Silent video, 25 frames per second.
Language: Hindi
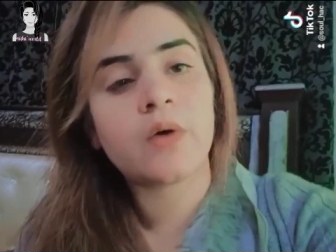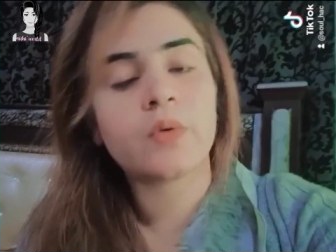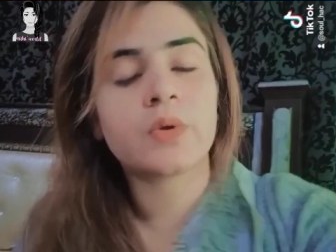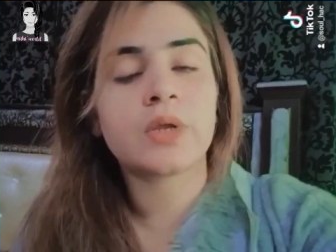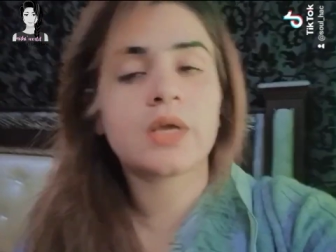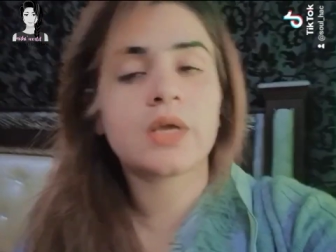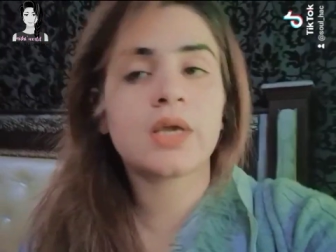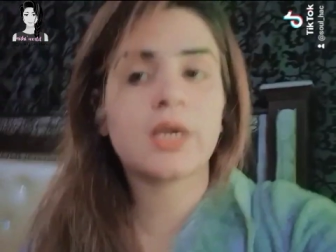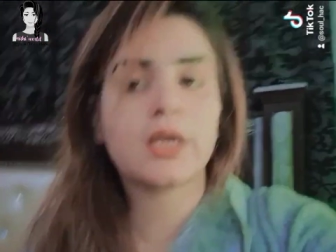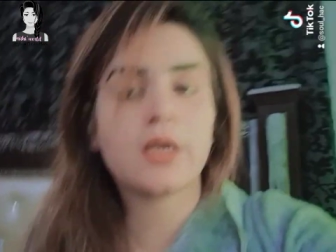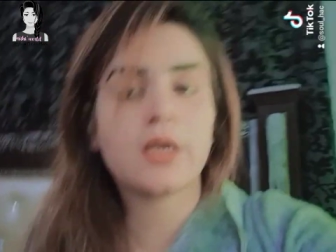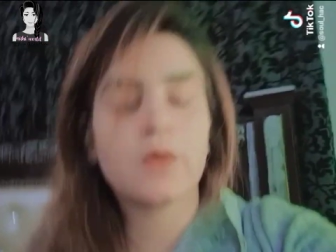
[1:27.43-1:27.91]

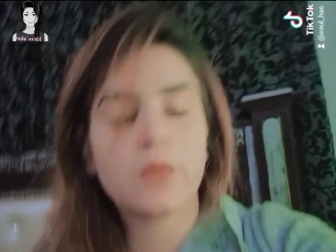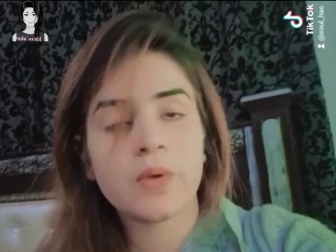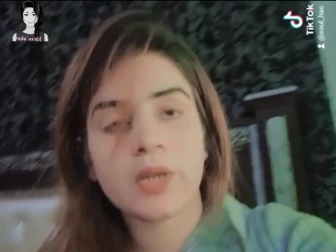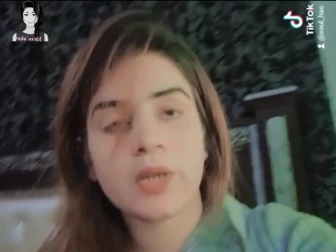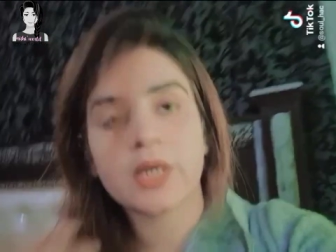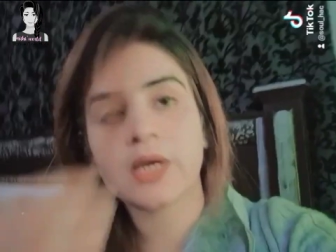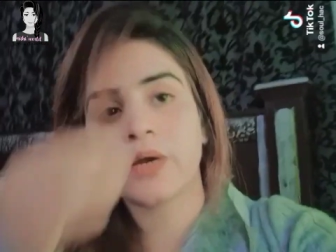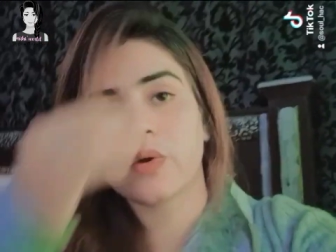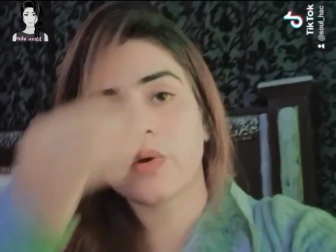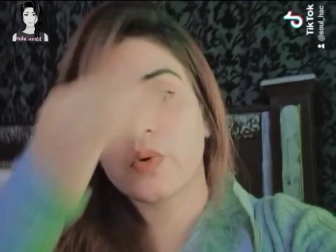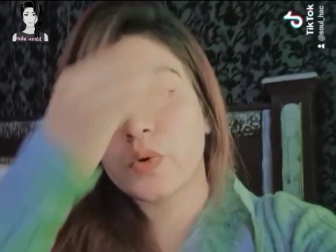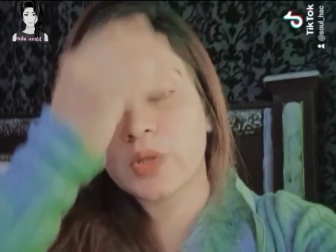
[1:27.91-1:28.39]
उनके
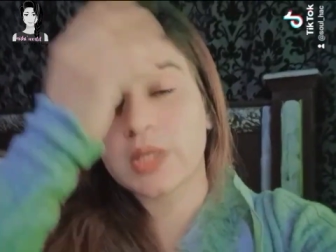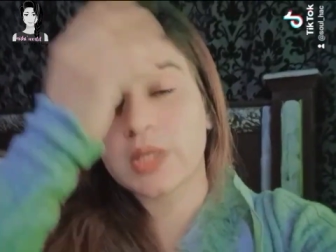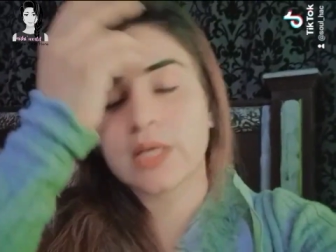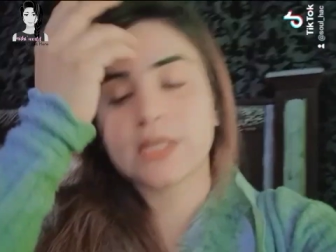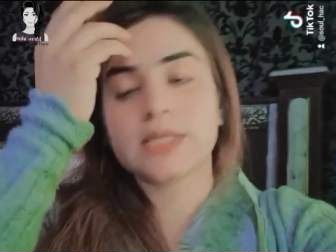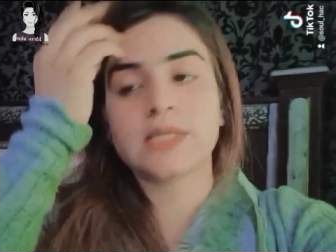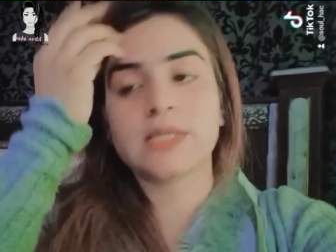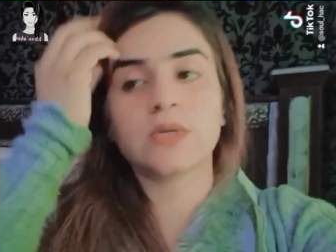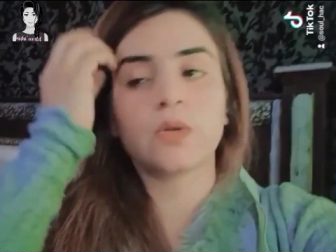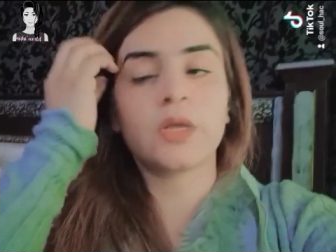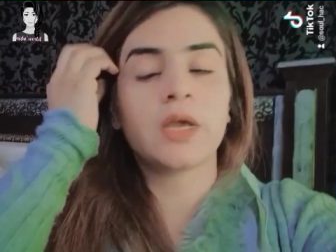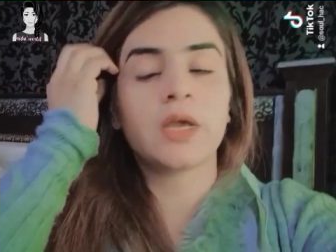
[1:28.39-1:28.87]
उन्हें
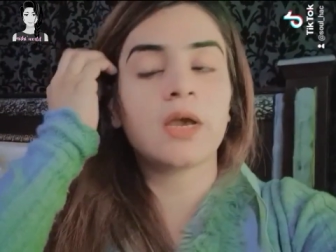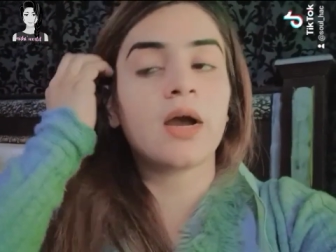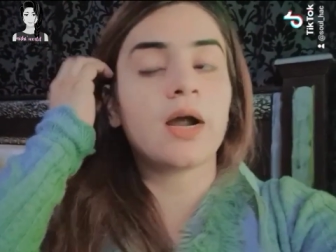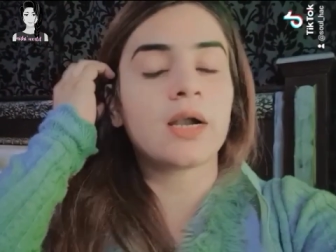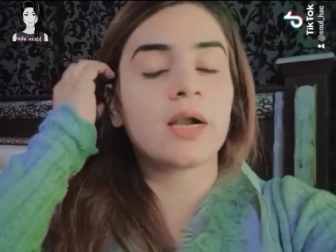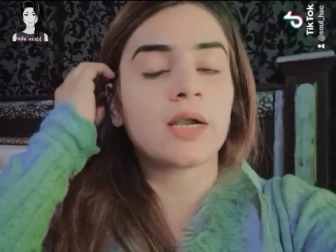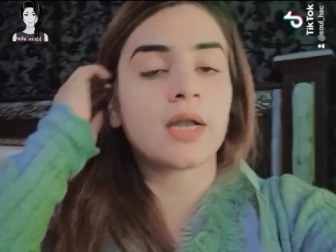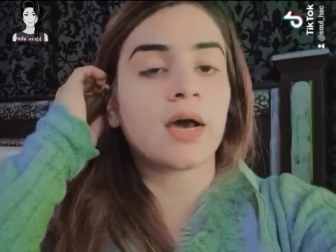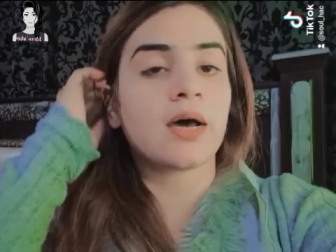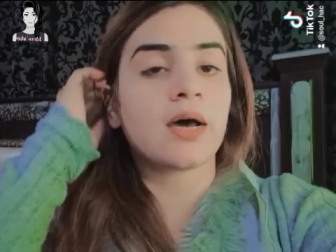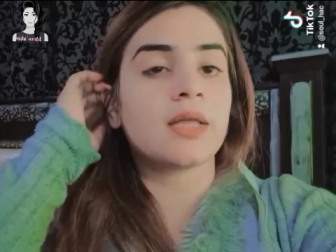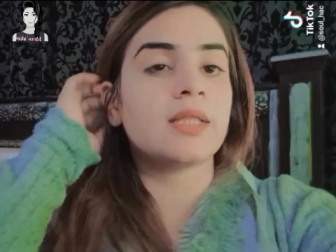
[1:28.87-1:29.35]
अहदे से उन्हें
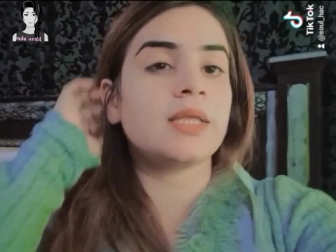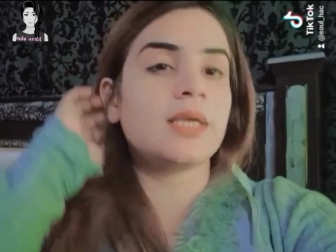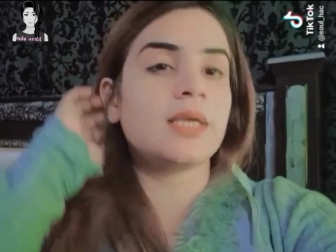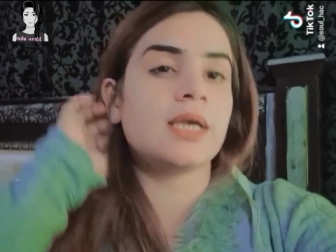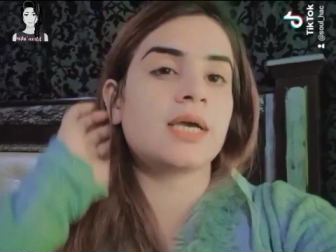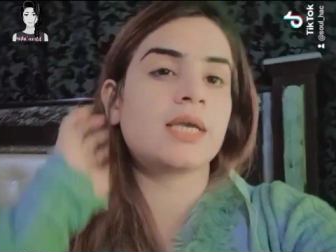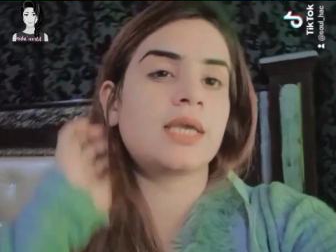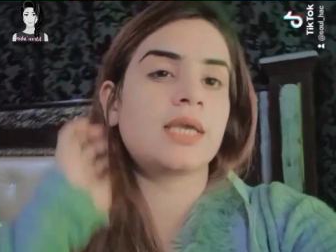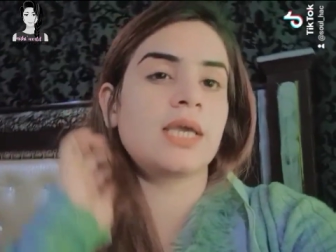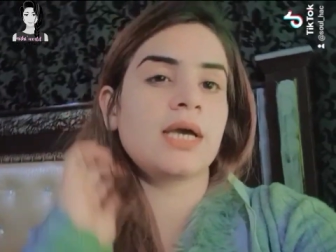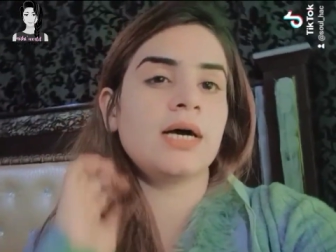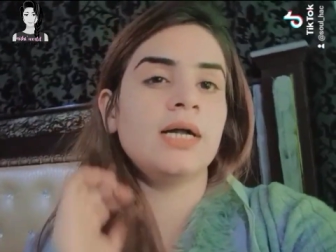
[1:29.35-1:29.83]
हटा
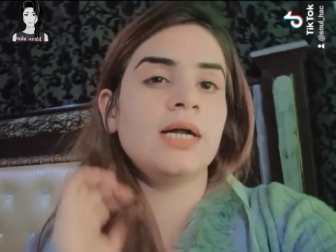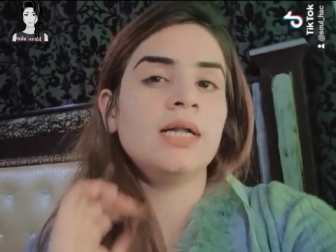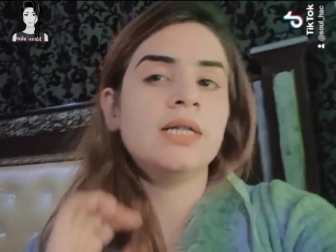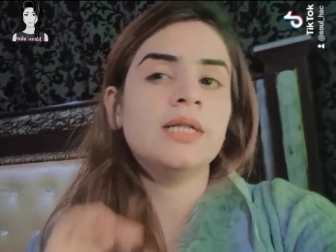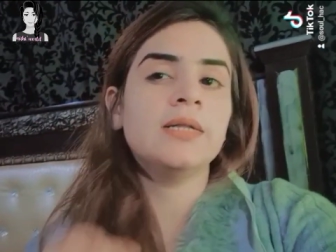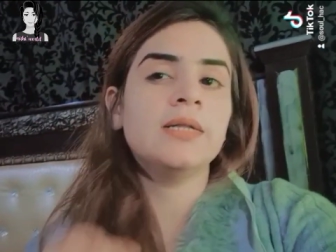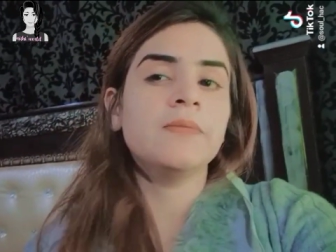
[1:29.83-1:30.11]
दिया गया